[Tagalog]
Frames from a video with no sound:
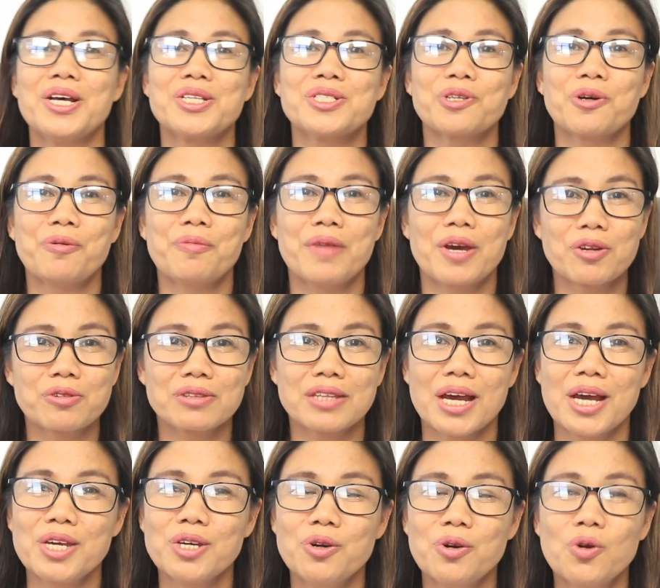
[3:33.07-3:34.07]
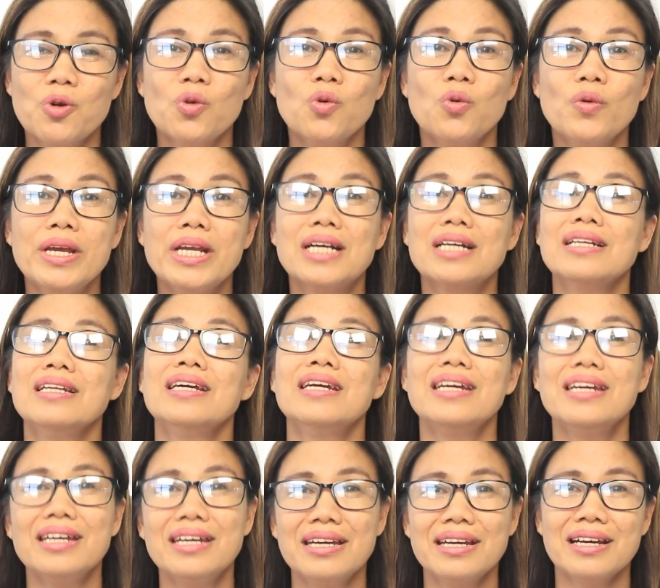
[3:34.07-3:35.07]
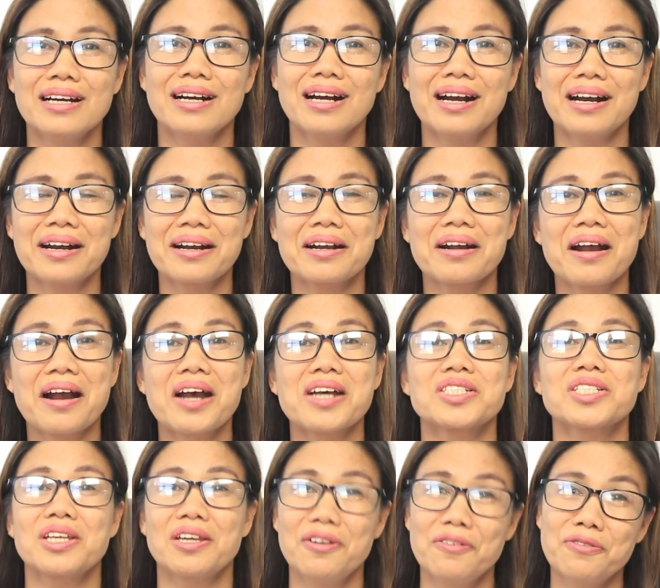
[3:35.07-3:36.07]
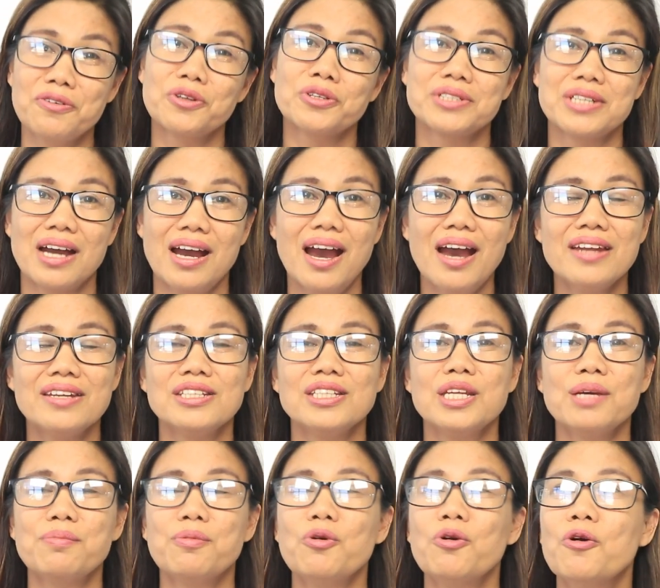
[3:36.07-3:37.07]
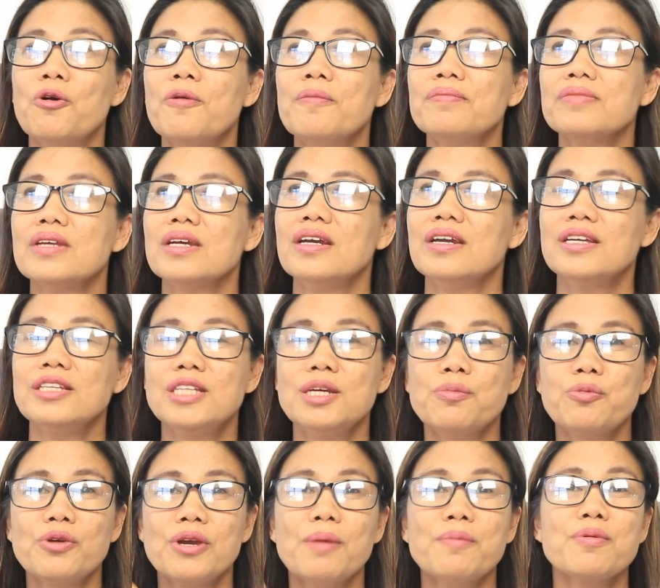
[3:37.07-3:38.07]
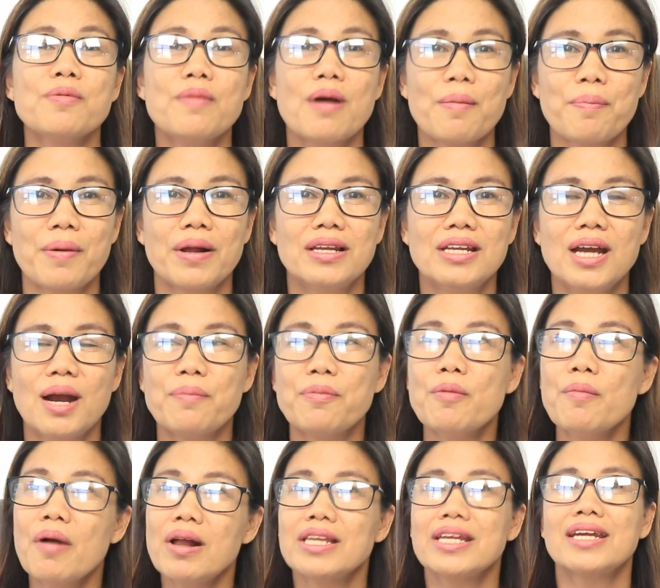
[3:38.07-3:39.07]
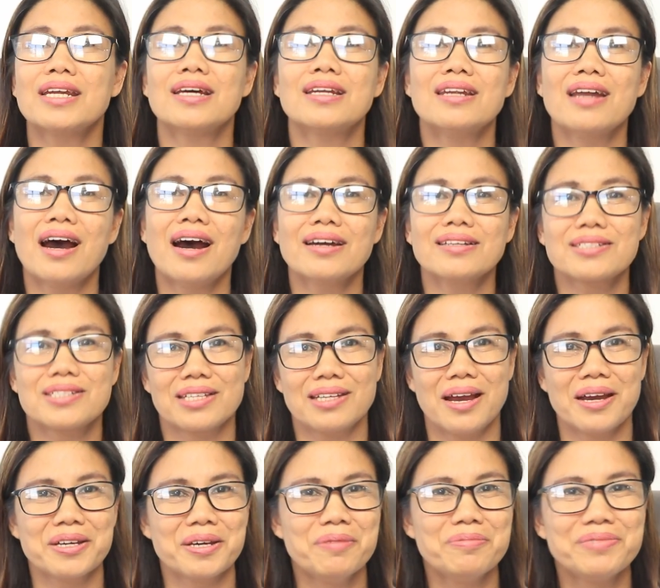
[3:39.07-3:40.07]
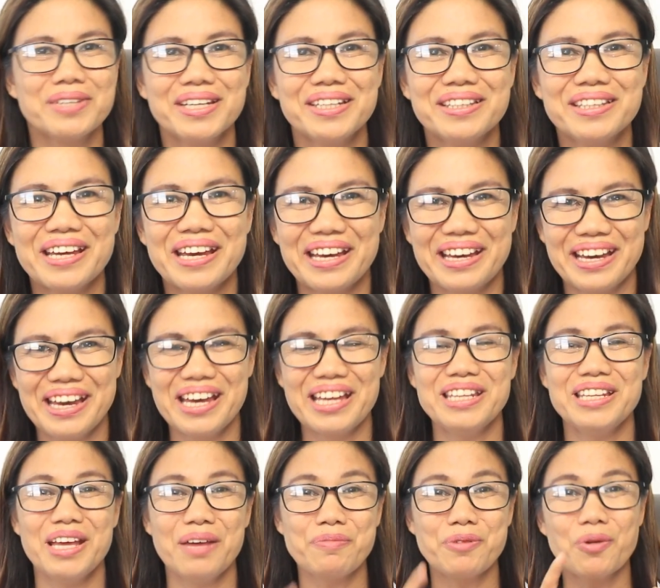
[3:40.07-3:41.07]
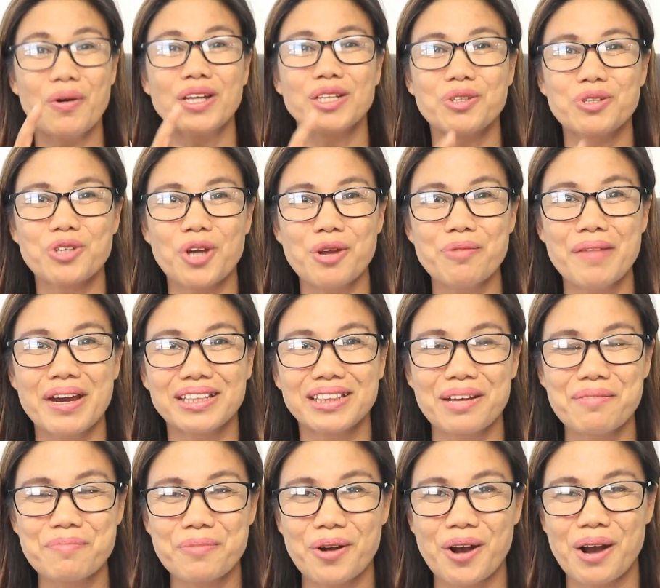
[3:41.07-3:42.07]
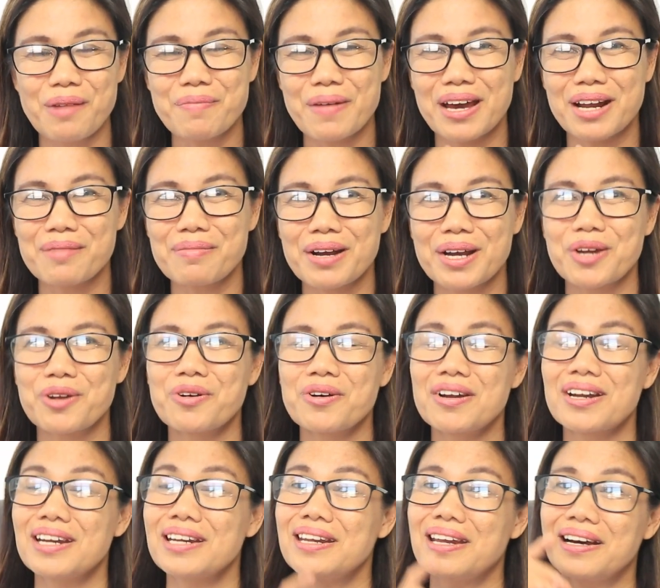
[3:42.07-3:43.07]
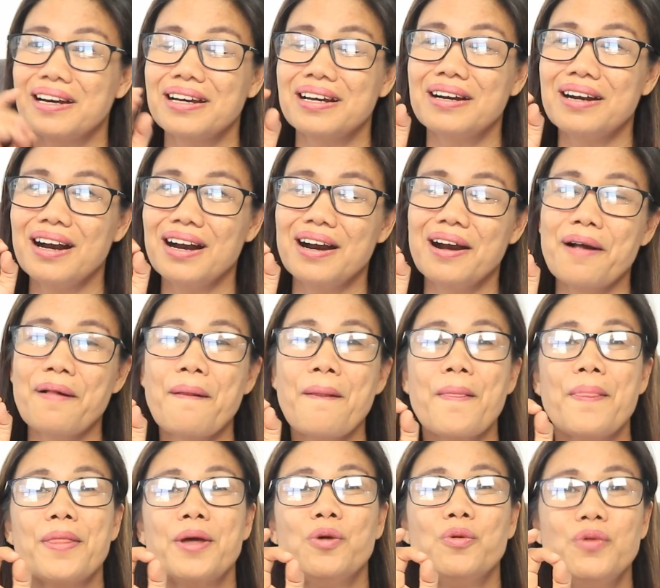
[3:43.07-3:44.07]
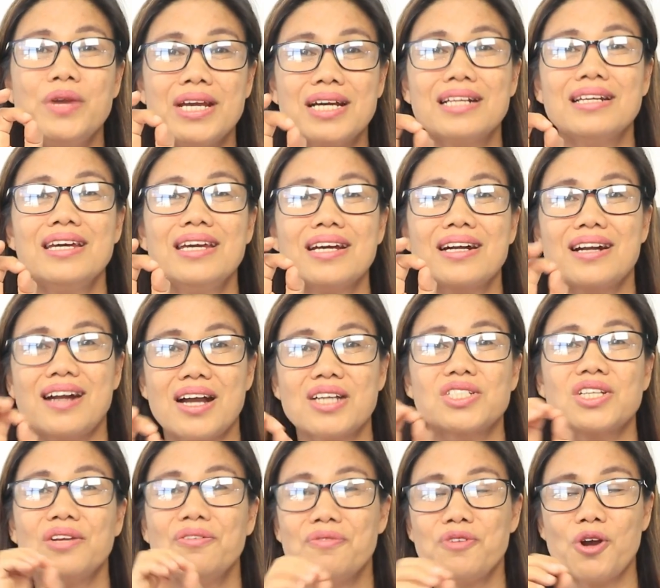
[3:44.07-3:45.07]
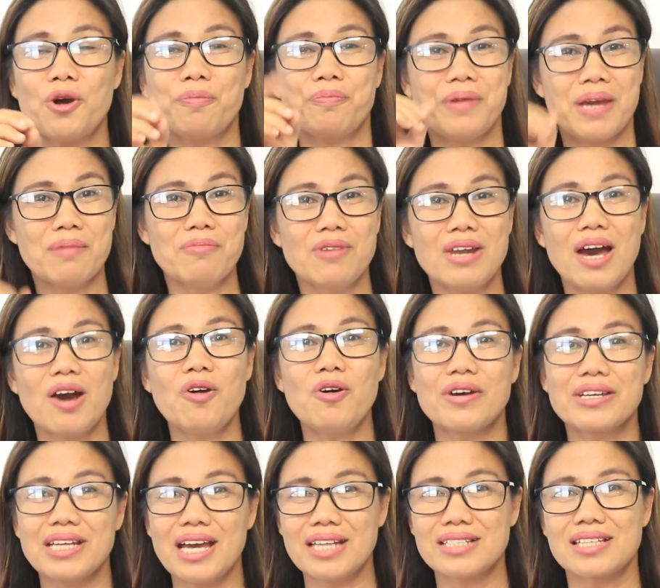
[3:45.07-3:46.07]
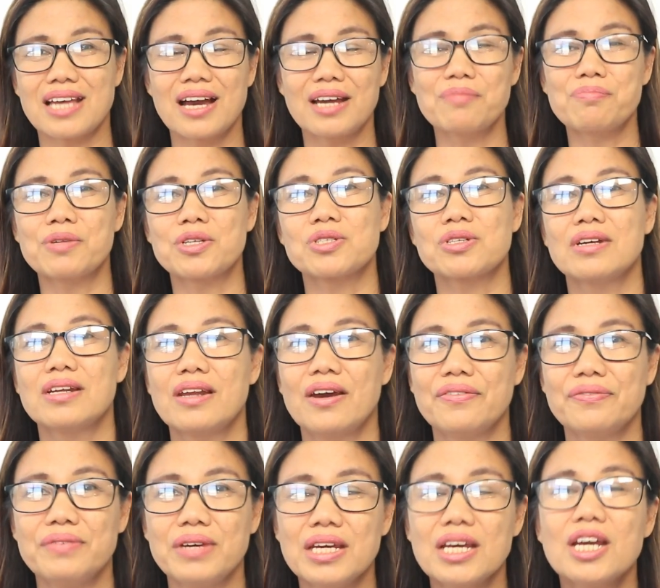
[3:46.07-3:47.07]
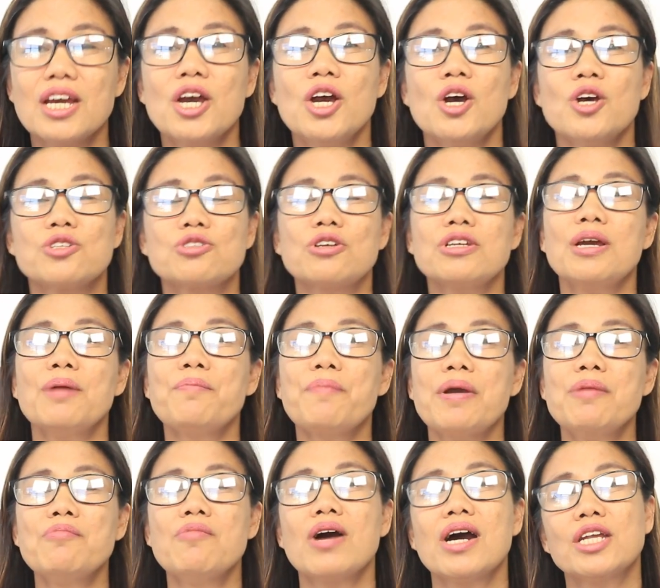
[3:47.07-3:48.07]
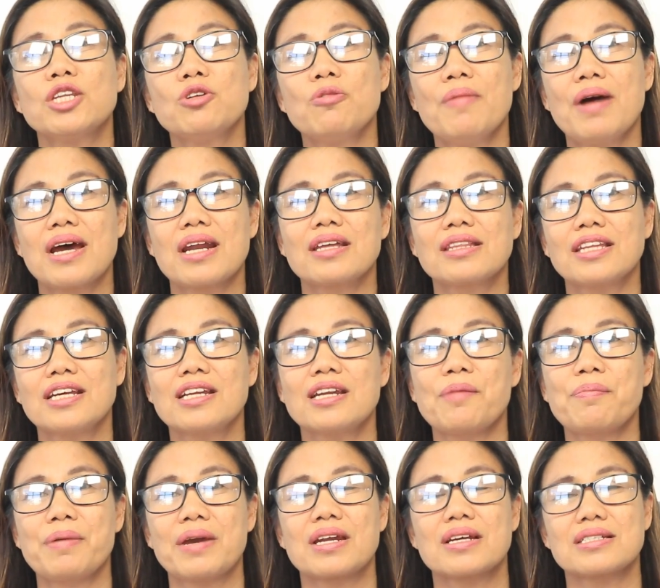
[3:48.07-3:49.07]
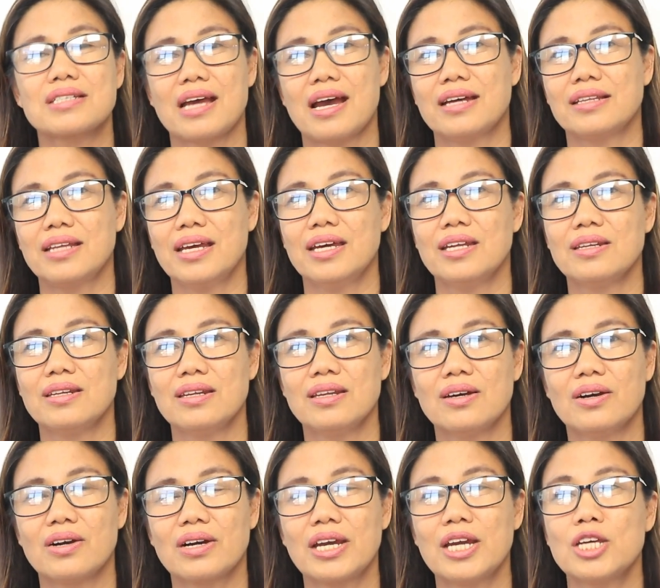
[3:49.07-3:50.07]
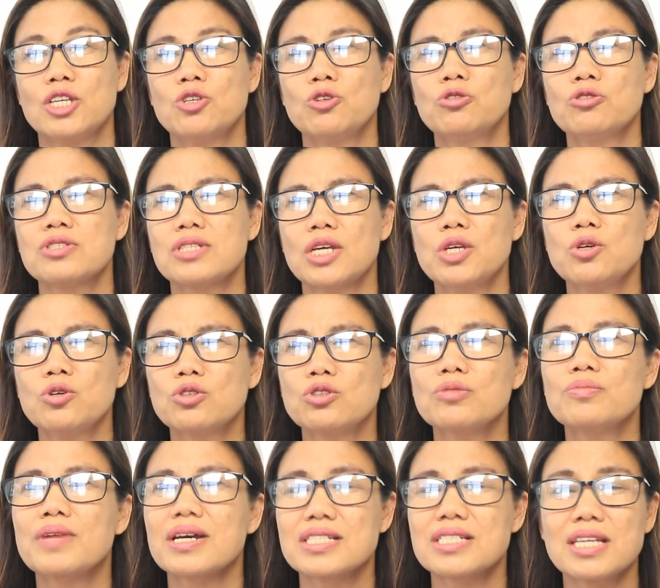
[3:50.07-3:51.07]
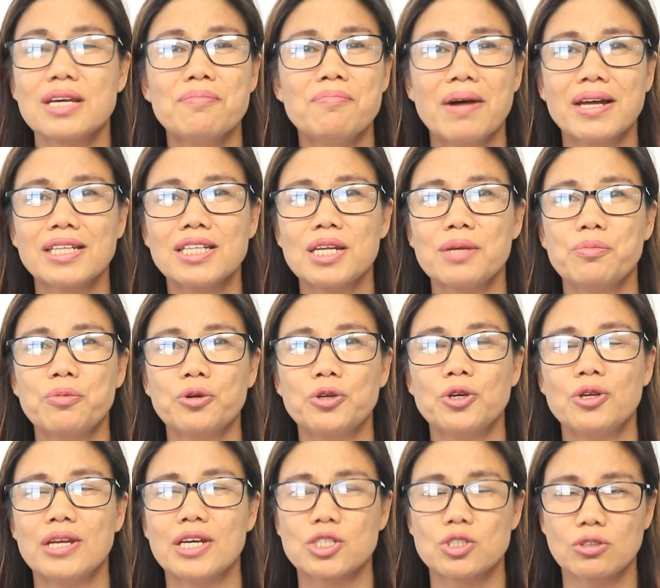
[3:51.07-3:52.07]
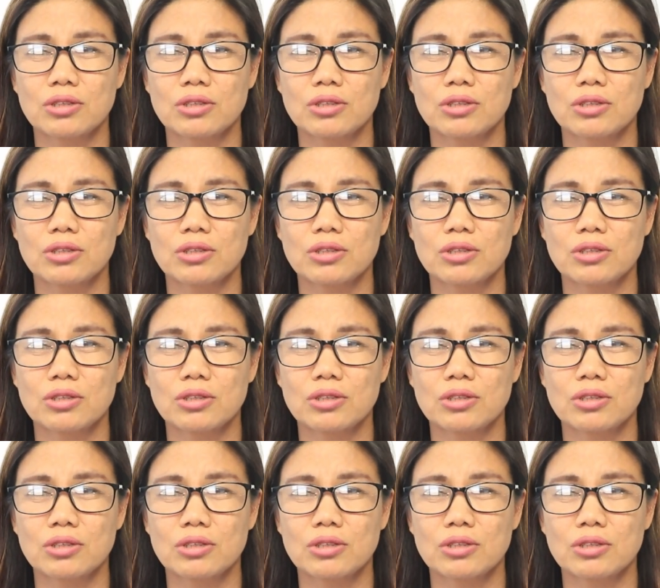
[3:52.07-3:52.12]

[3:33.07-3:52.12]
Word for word: So, meron tayong weekly uh, cash inflow dyan. Hindi po hindi po yan pumapalya. Pumalya ng lahat si IMG, hindi. And if you want to join my team po, ha, para magkaroon ka na ng uh, weekly cash inflow, PM mo lang ako. Yan, sa akin personal FB. So, yan pa yung mga dumarating na pera sa atin. Okay? Yung sa YouTube kasi, monthly po yun eh.